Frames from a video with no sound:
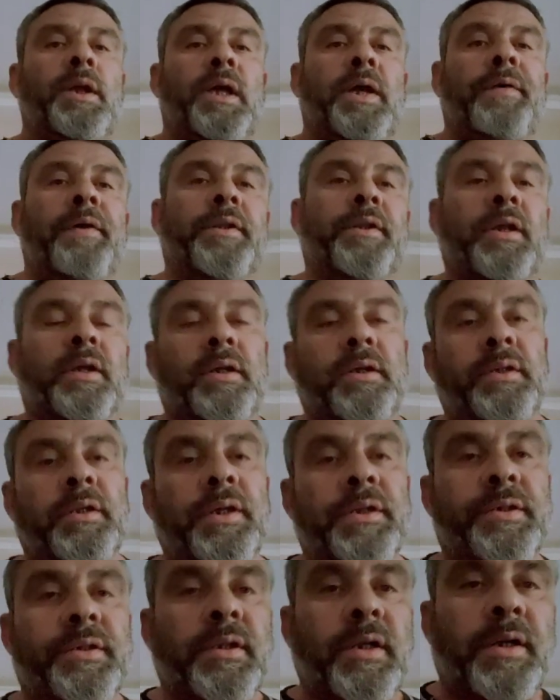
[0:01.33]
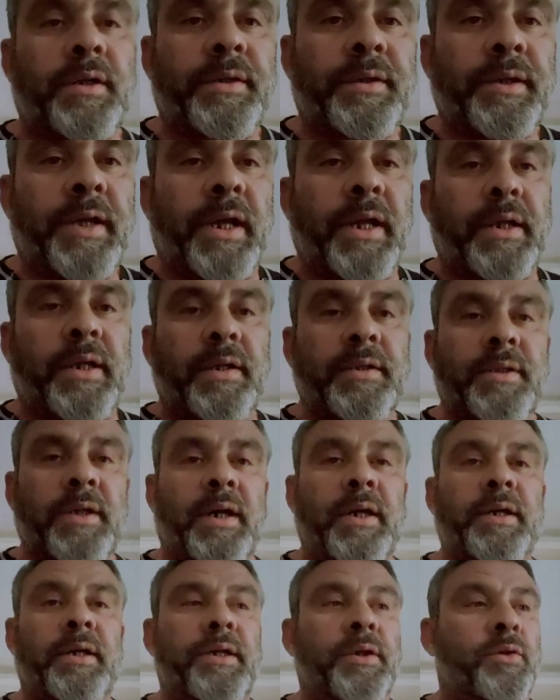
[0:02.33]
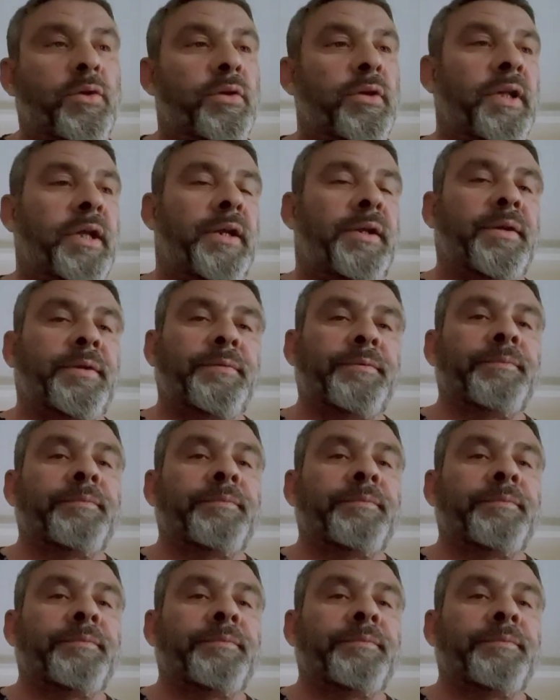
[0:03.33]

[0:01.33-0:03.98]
Evet arkadaşlar, herkese hayırlı günler.